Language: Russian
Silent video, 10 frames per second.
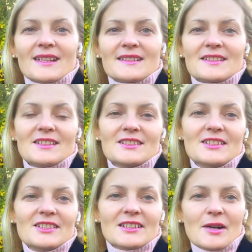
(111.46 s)

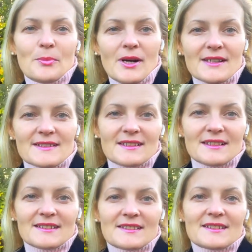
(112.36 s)
соединила
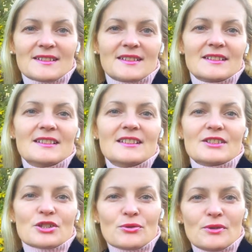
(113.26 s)
опасность и
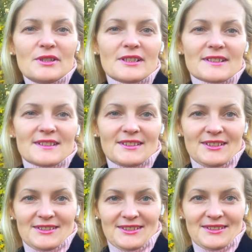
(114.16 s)
школьные
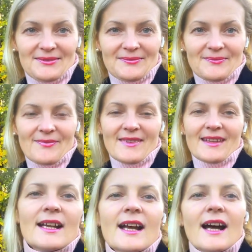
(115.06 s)
оценки.
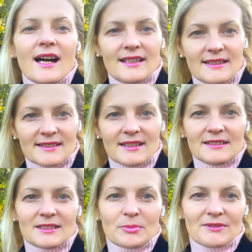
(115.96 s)

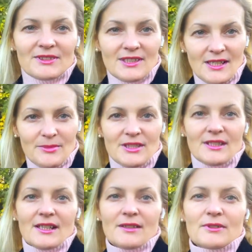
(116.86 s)
Александра провела
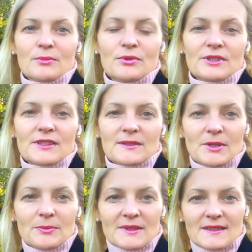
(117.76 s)
меня в работе с
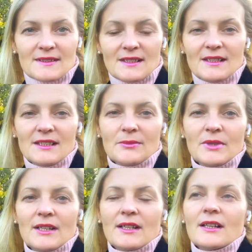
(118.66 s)
моим подсознанием
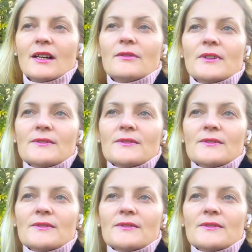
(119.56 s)
во